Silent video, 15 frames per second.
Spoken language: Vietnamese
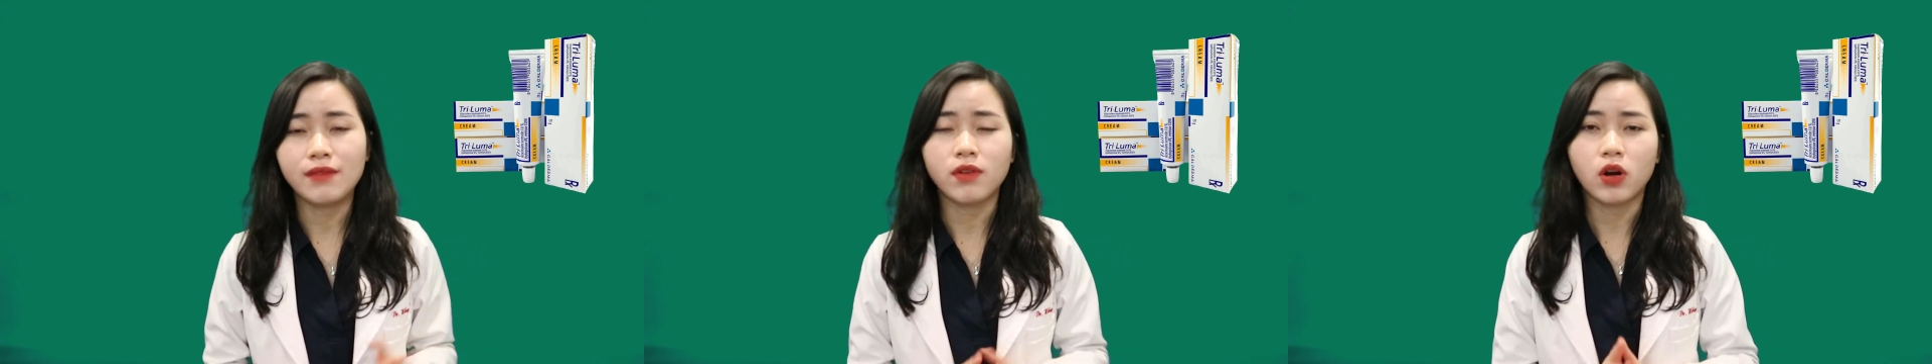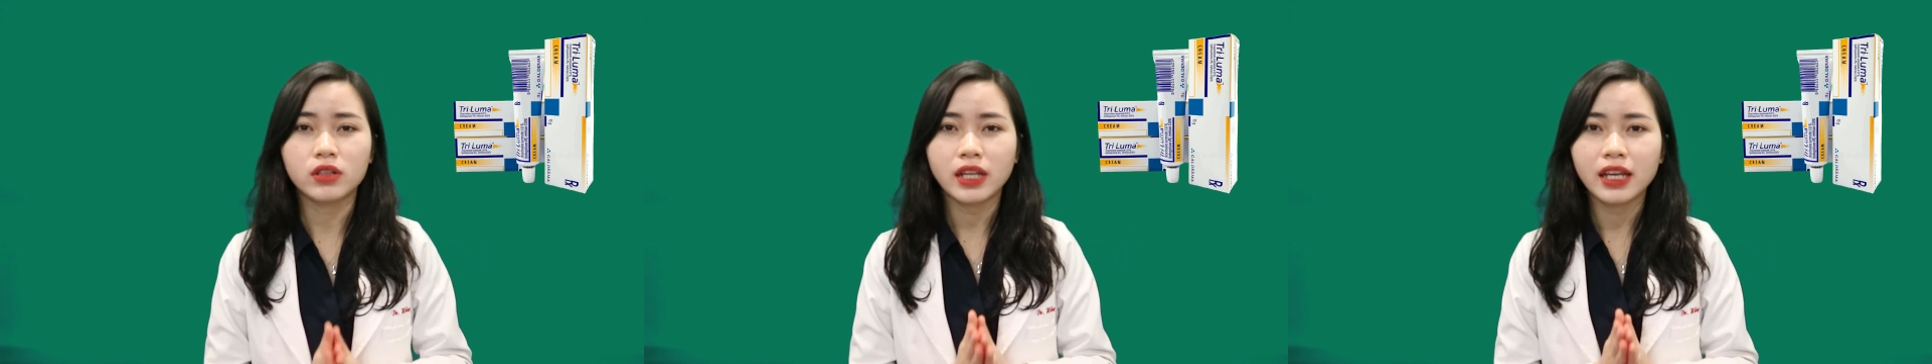
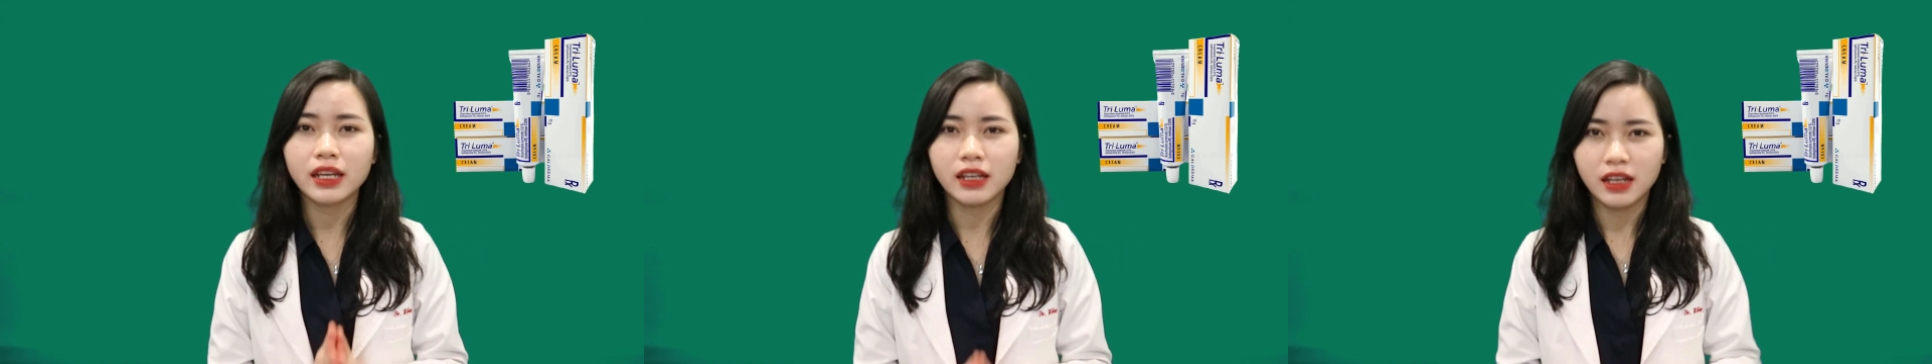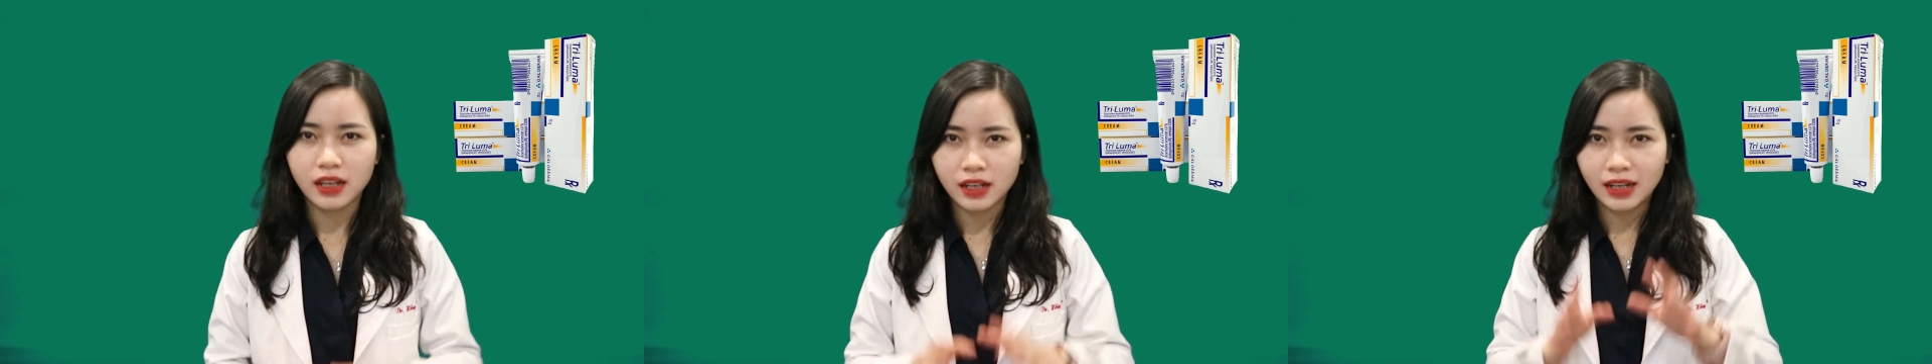và có thể
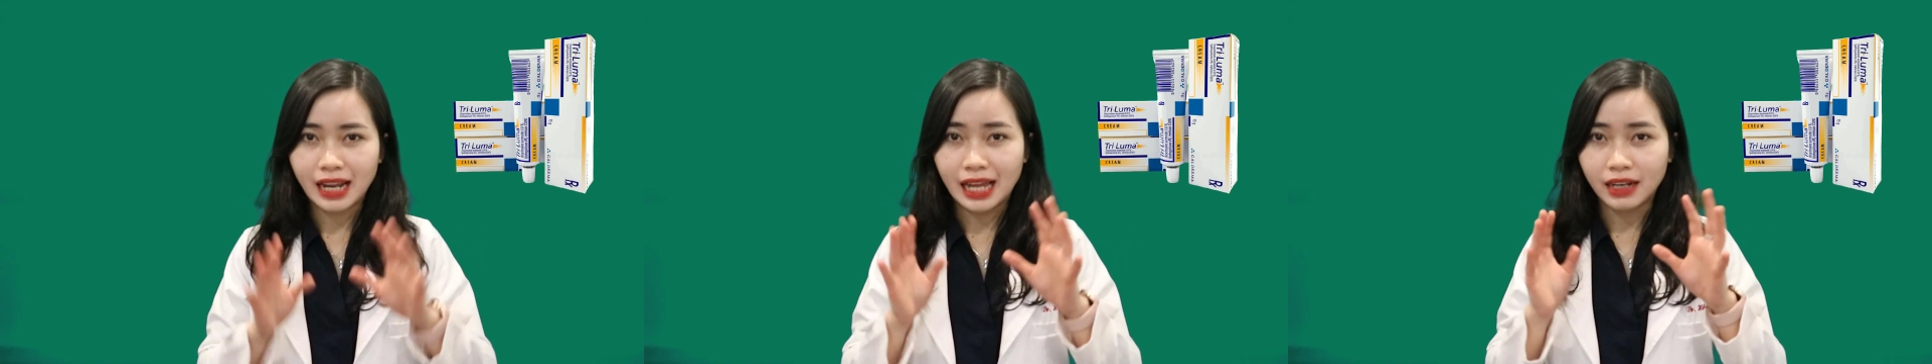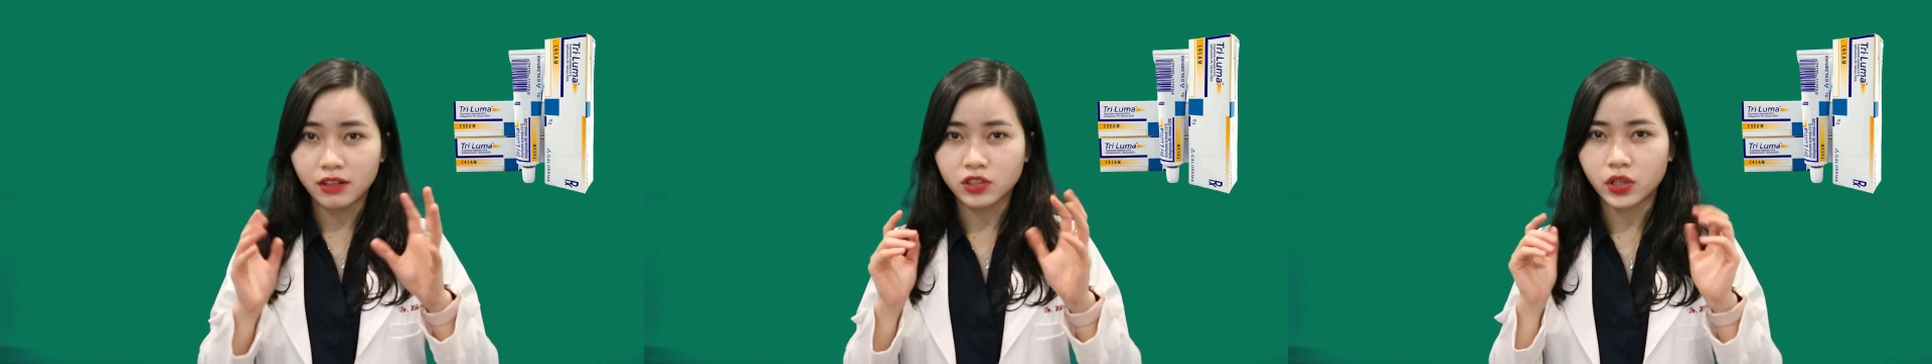
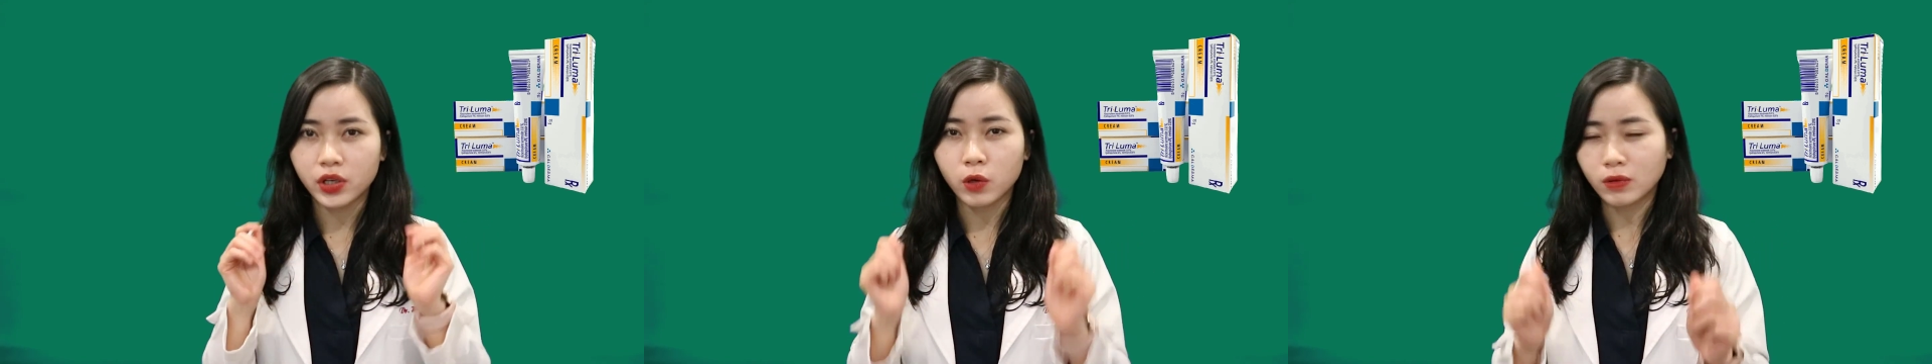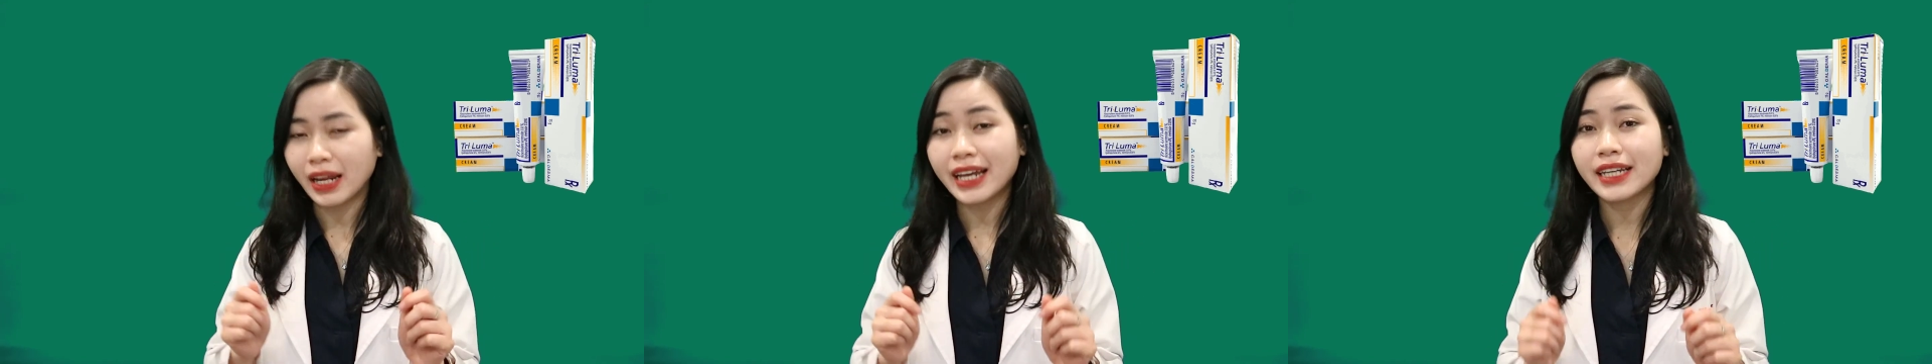là lựa chọn
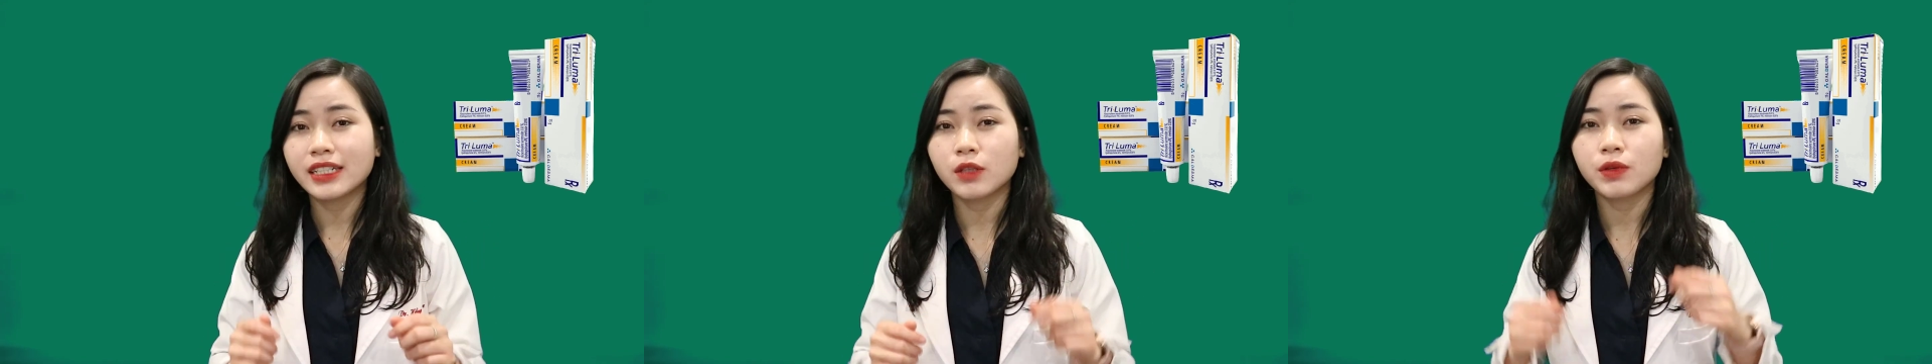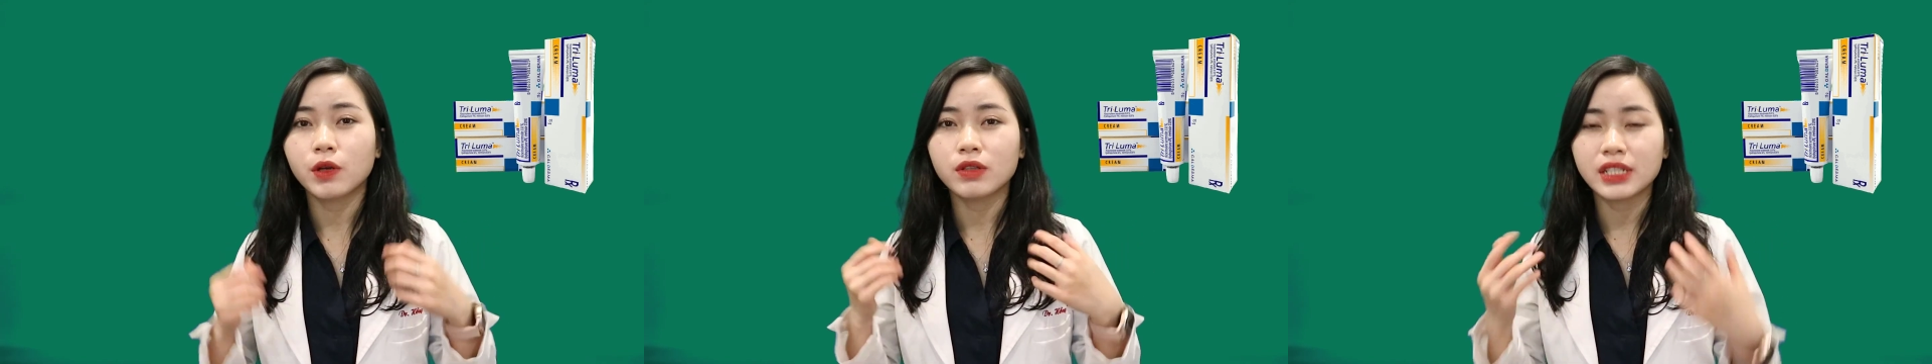đầu tay
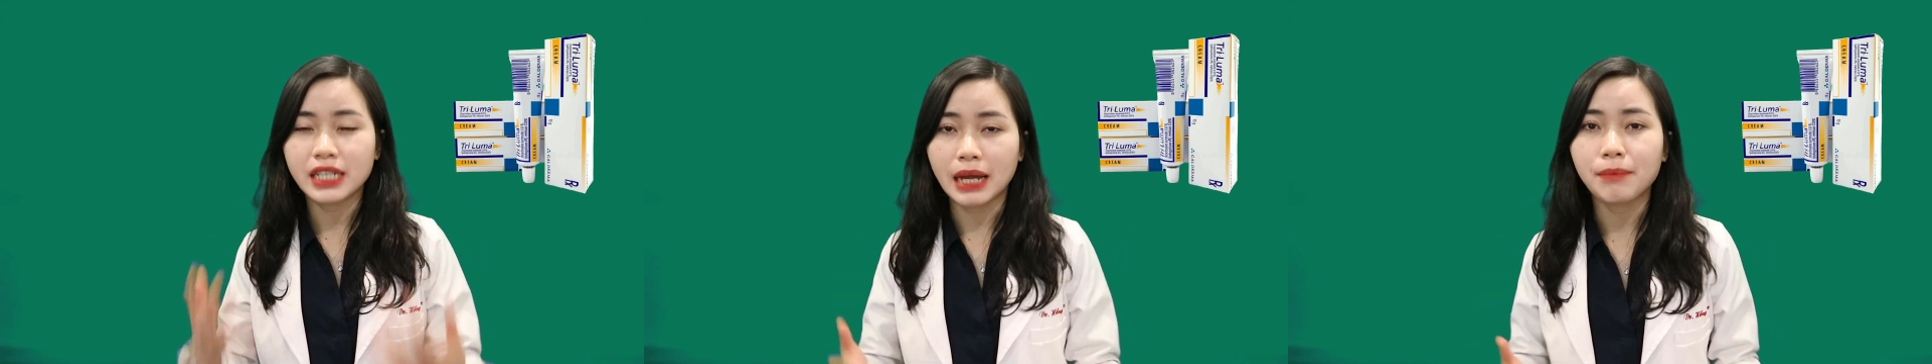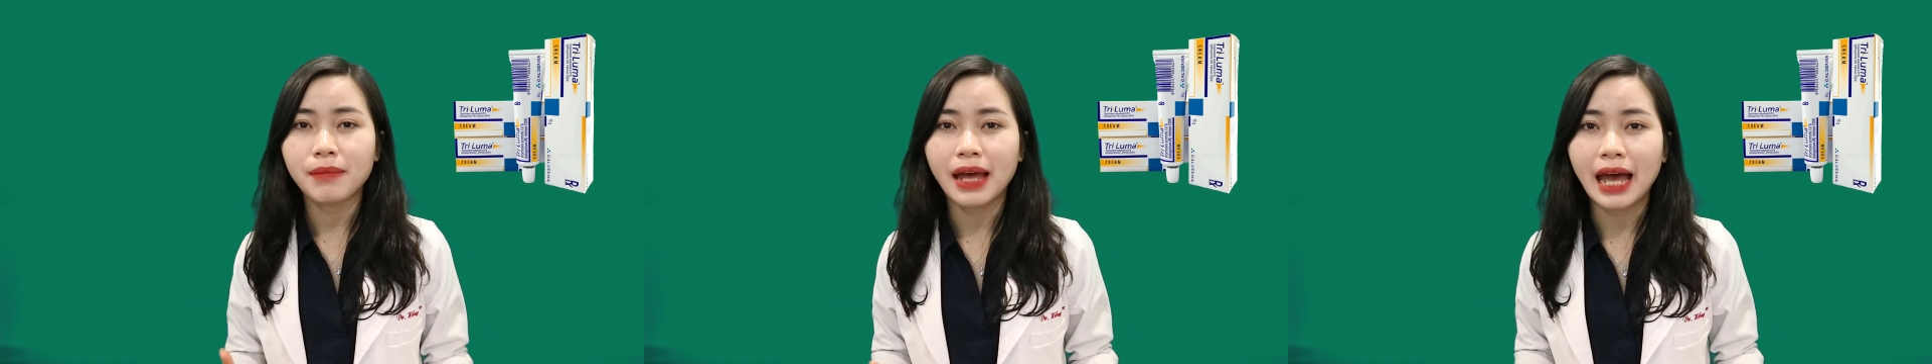trong điều trị
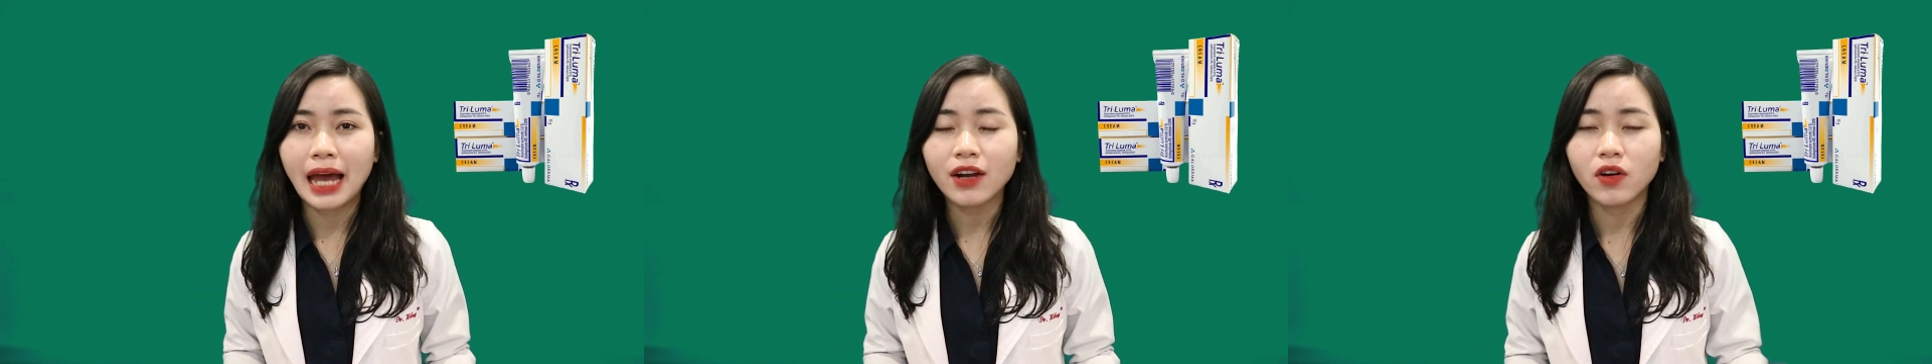nám má,